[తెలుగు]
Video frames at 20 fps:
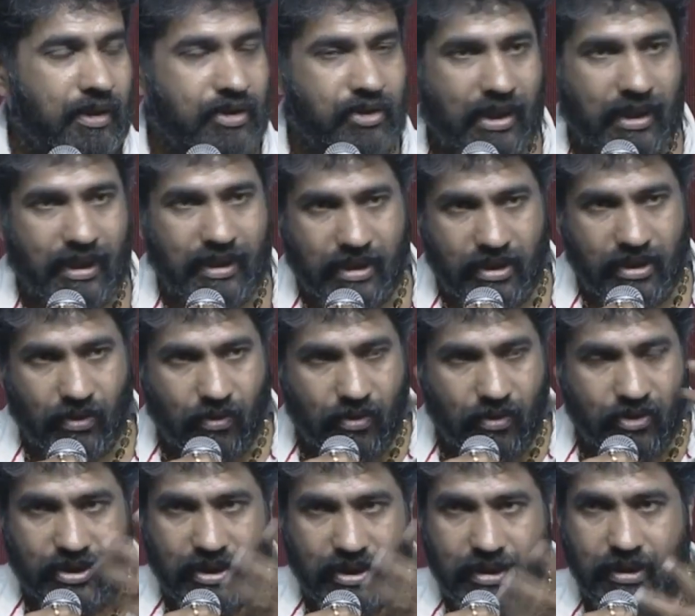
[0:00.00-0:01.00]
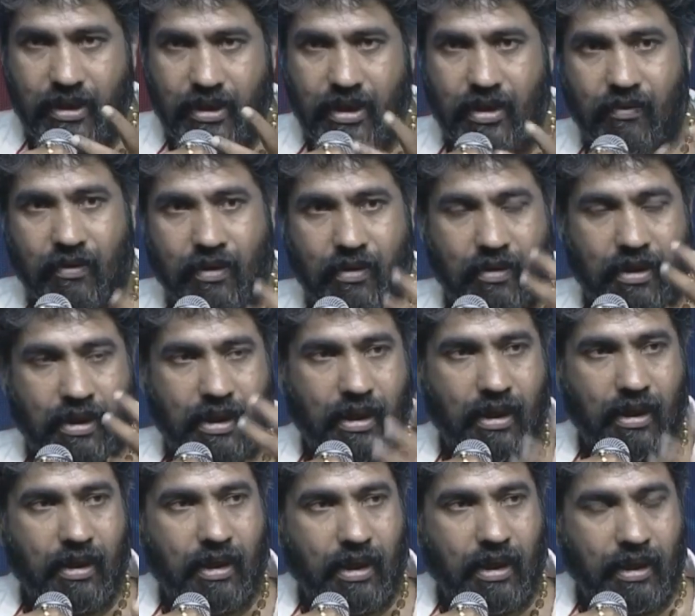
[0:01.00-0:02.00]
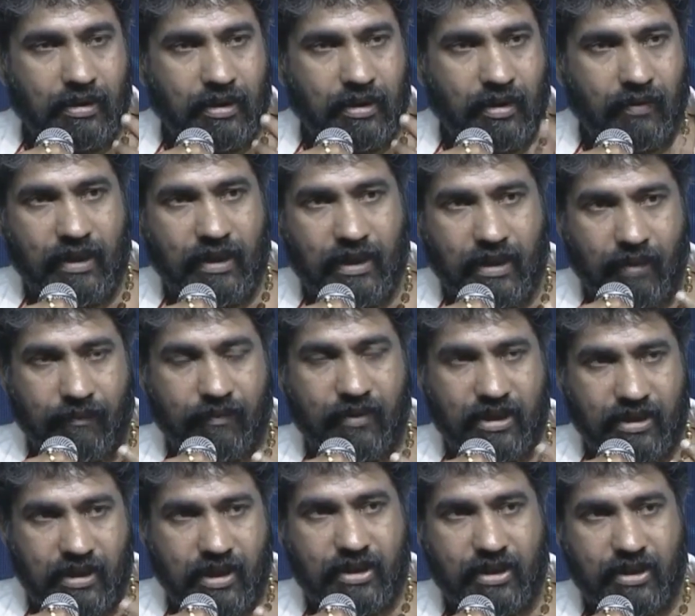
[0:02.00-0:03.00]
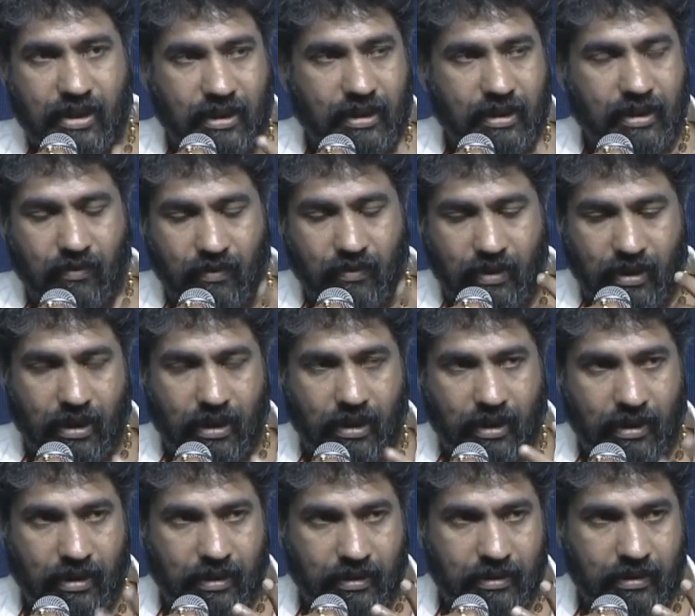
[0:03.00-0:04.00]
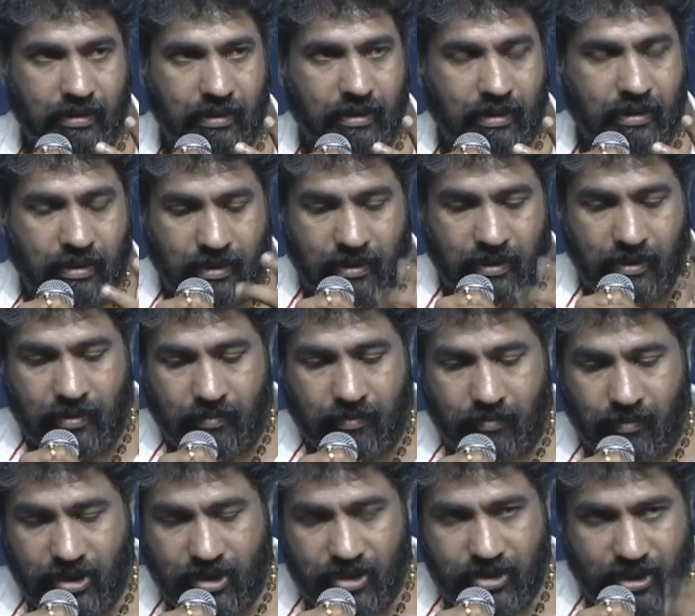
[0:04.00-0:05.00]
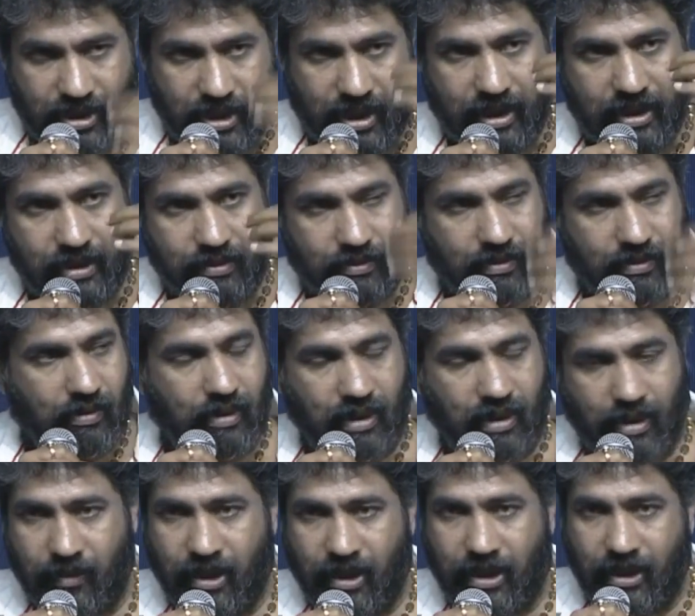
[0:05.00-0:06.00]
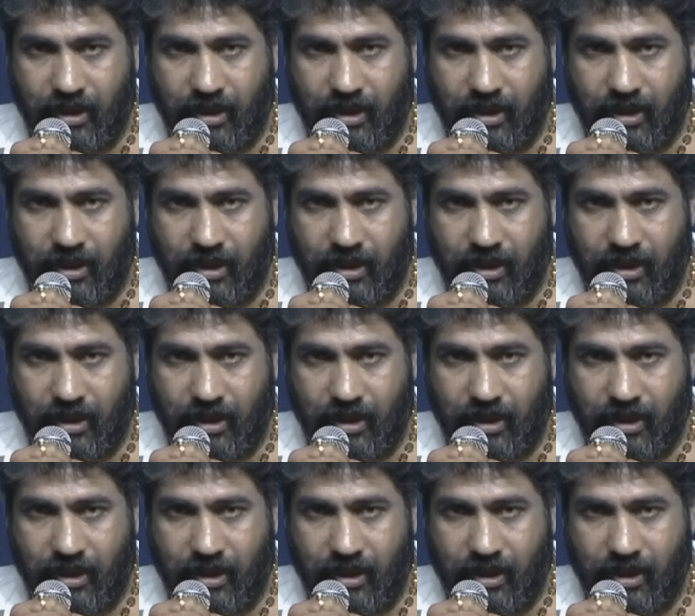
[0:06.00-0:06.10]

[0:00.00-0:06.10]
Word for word: చాలా ఇన్నోసెంట్గా ఉన్న ఒక అందమైన ఫీచర్స్ కలిగిన ఒక మంచి హైట్ ఉన్న ఒక అమ్మాయిలా